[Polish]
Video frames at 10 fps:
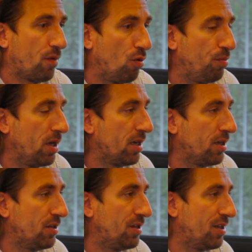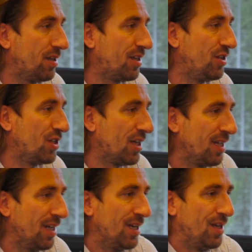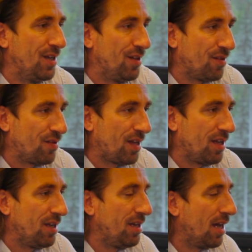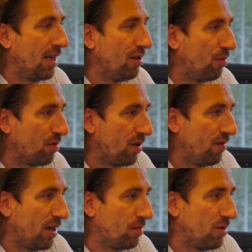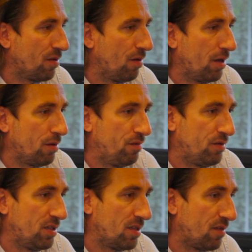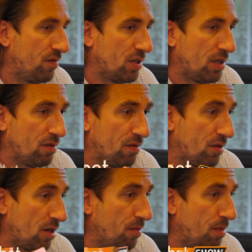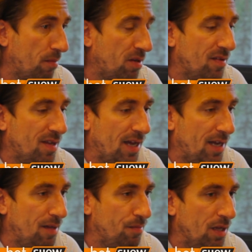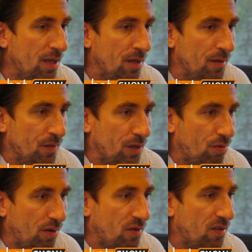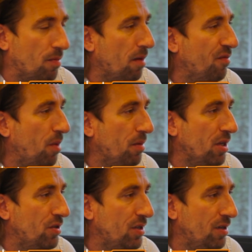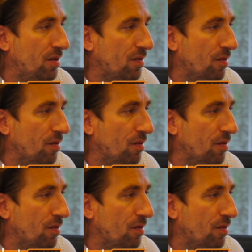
w klubie, gdzie Y, zostaje idealnie obsługiwany przez kolegów, gdzie zazwyczaj to jest chociażby bramki z Realem, które wszyscy mamy w pamięci, to